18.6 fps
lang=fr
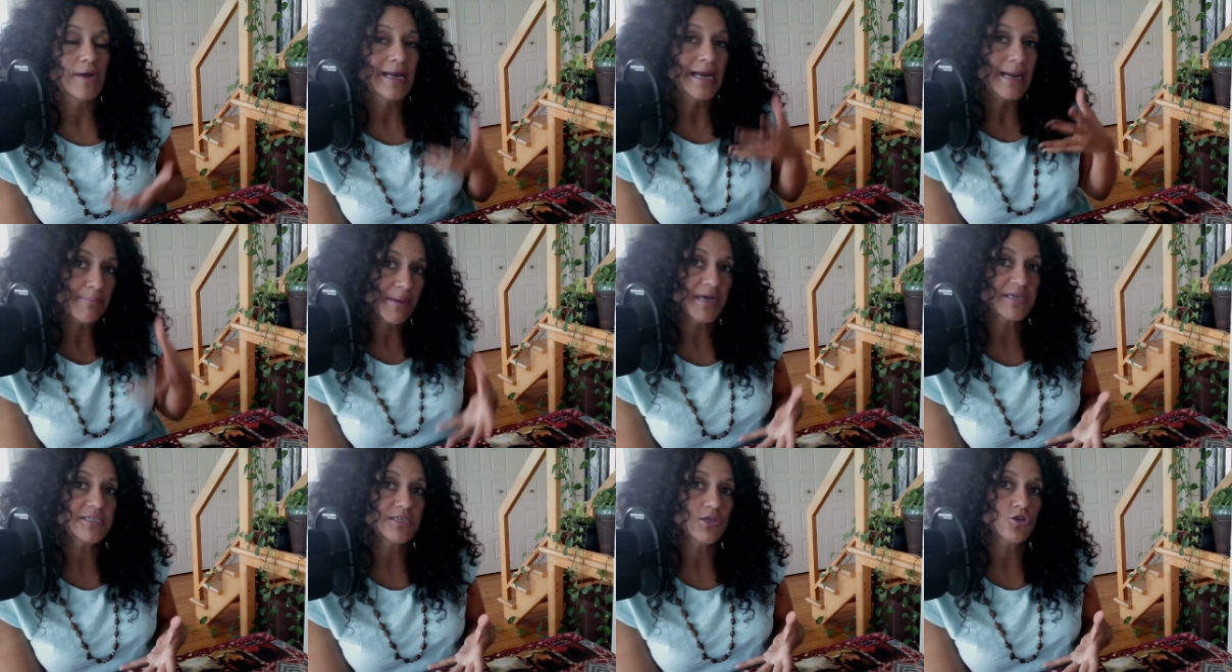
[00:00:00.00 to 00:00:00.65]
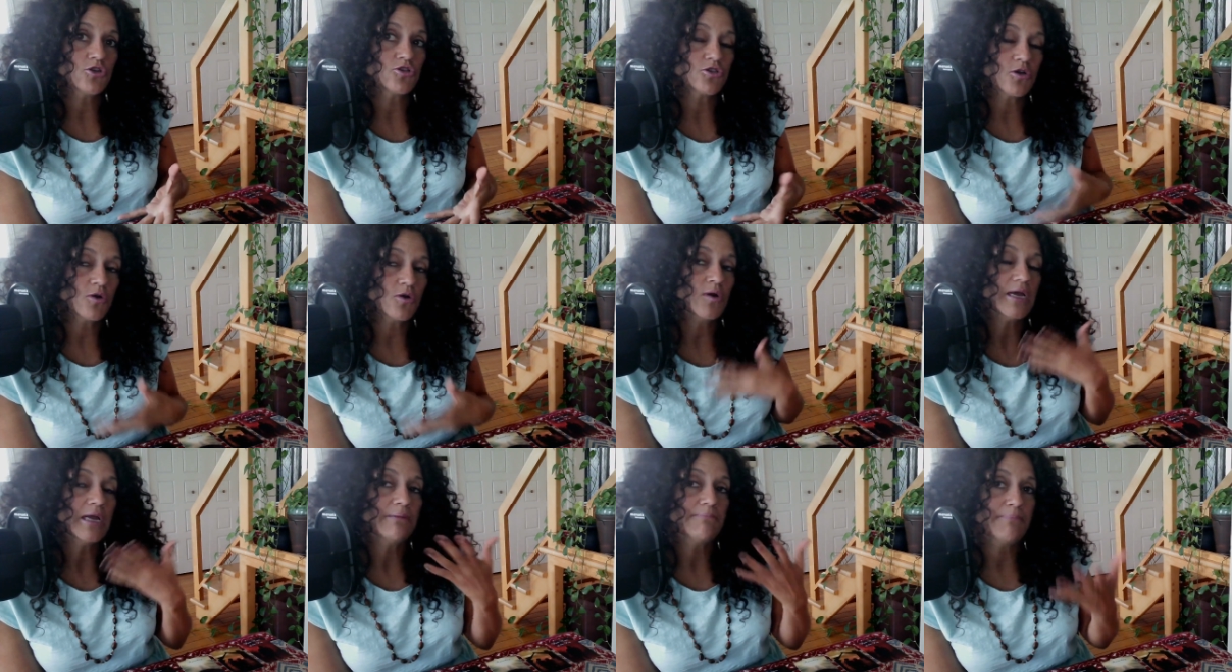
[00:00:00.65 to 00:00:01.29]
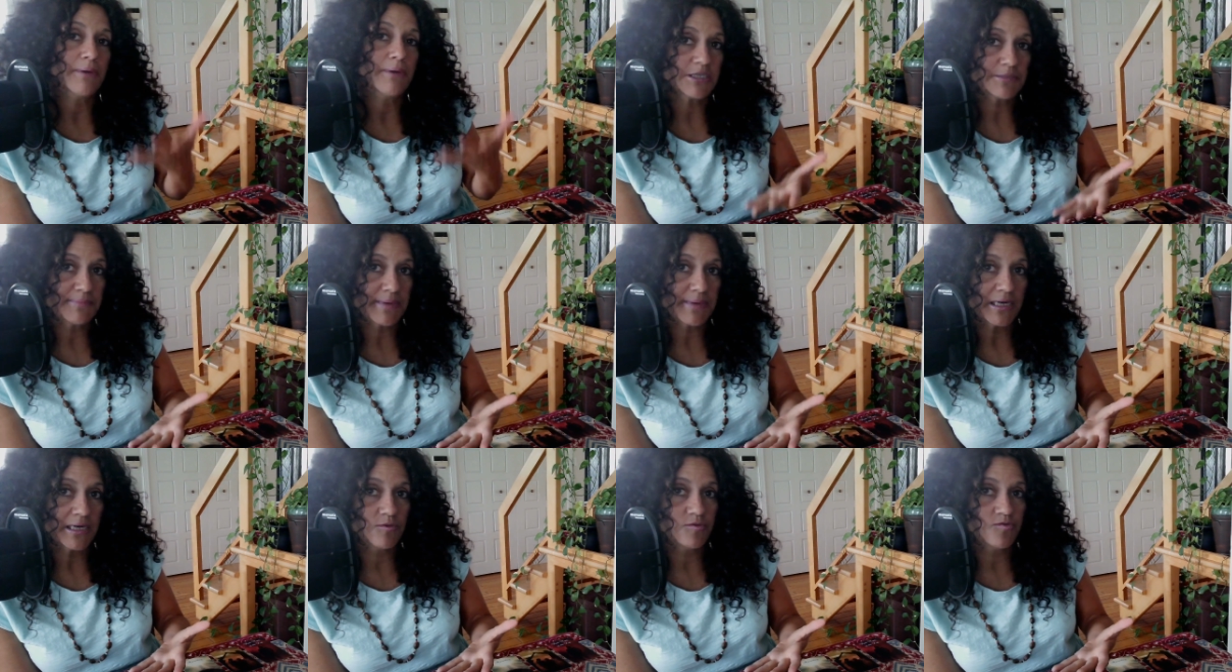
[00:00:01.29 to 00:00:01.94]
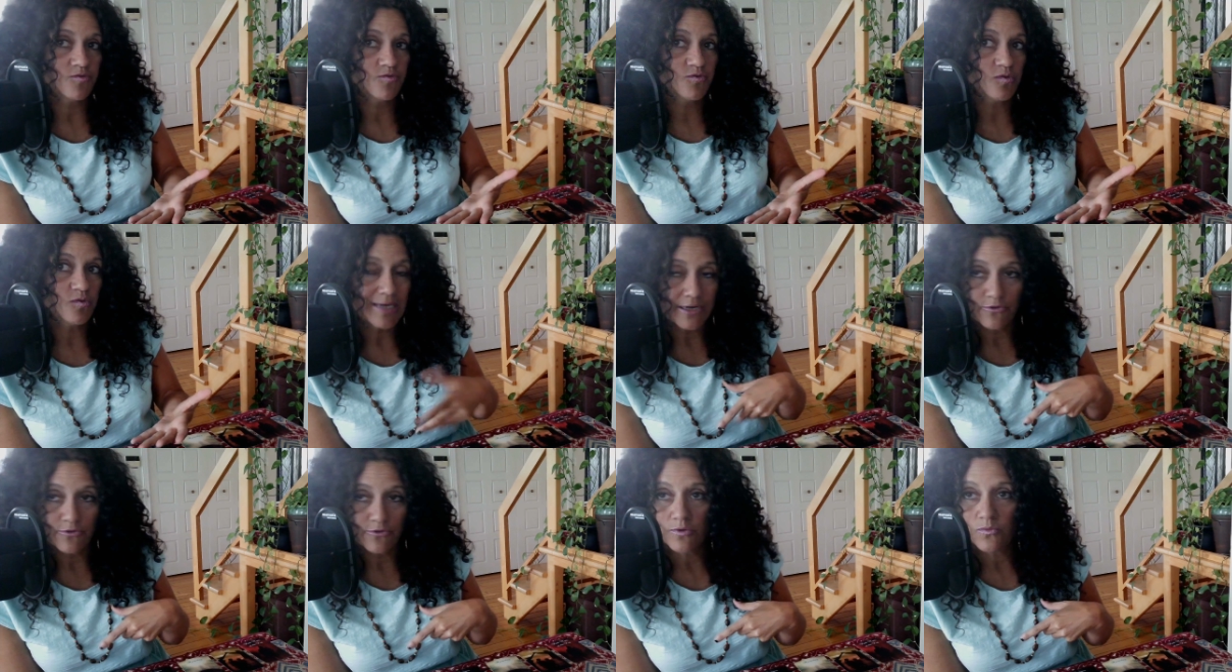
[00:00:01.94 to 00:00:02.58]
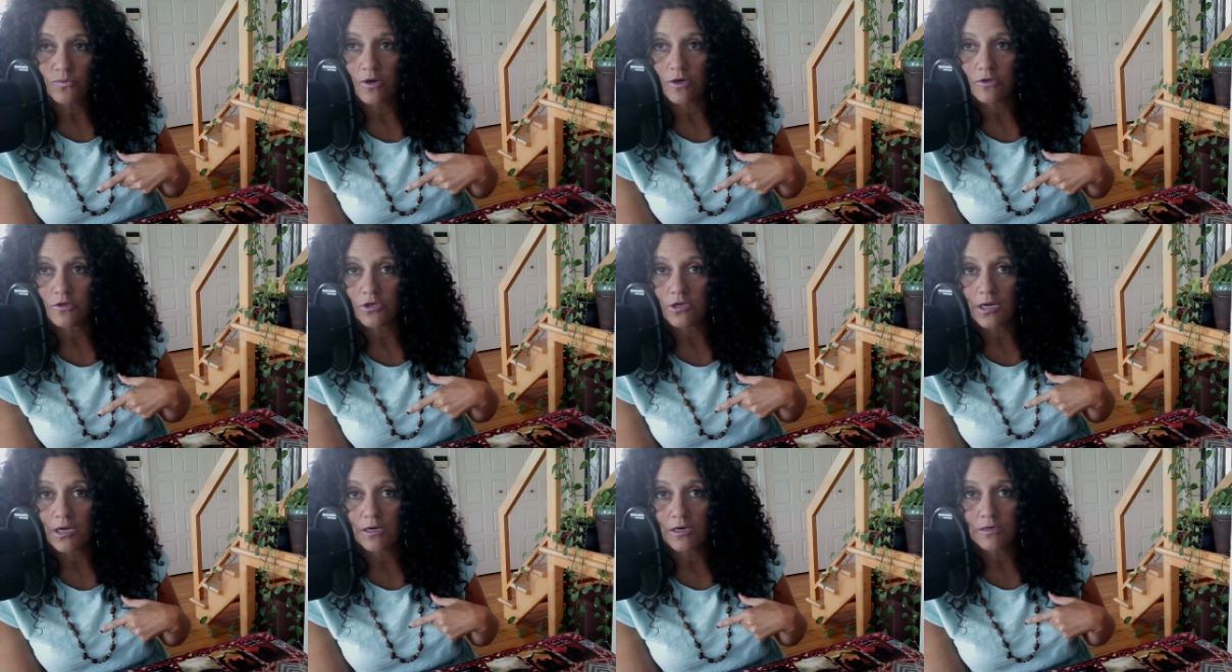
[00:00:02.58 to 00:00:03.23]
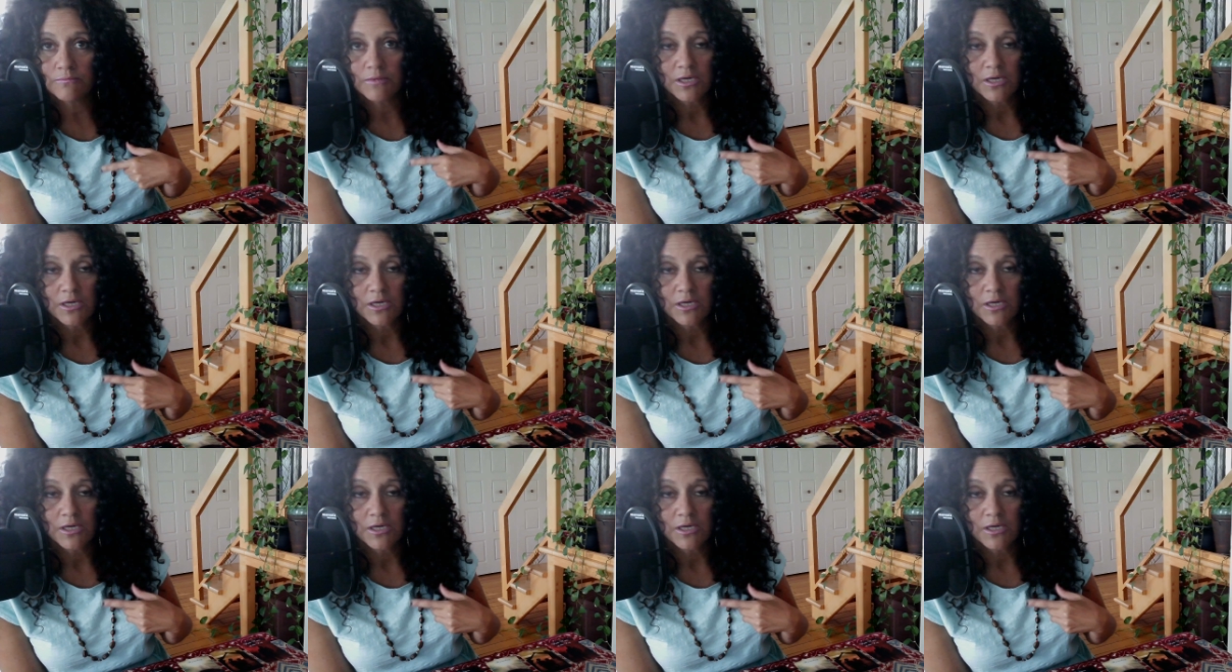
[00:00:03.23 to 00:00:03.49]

Elle apprend ses leçons, elle passe par la nuit noire de l'âme.